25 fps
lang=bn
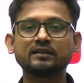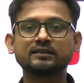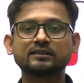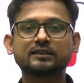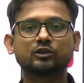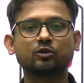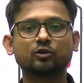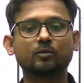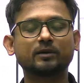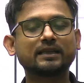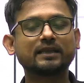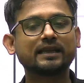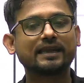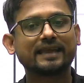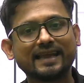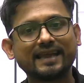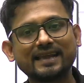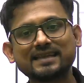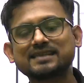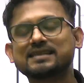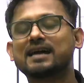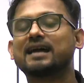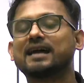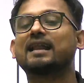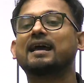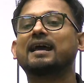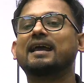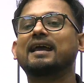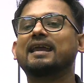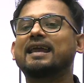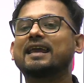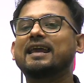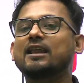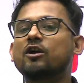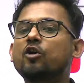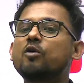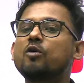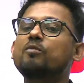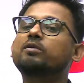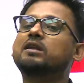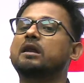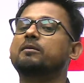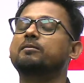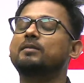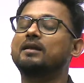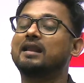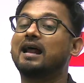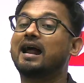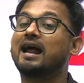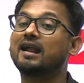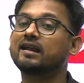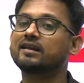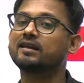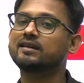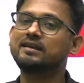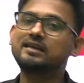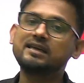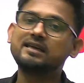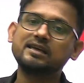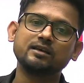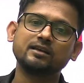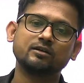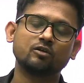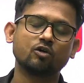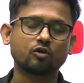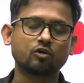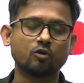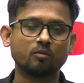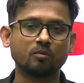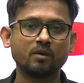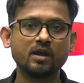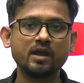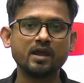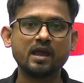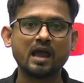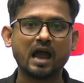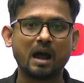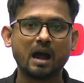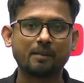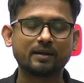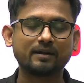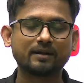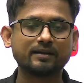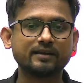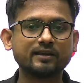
যে তোমাদের এছাড়া এরকম টাইপের আর কি রকম আমরা